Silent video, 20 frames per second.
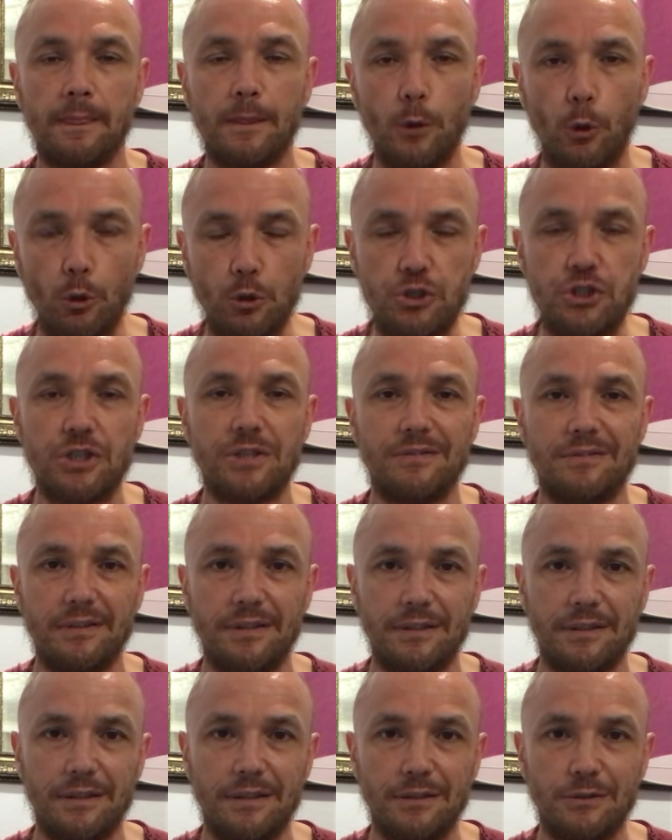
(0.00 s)
doğru
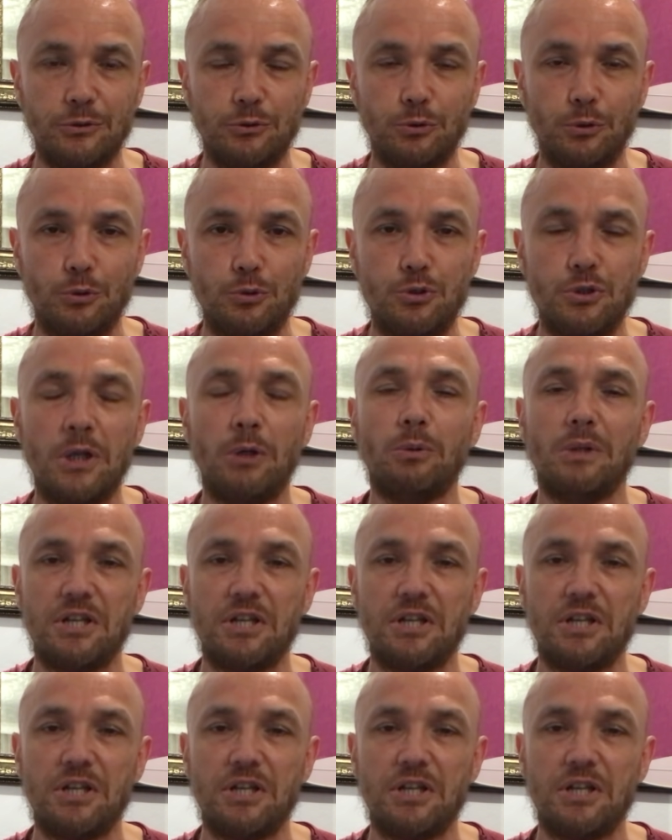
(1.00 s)
çıktığı sonucuna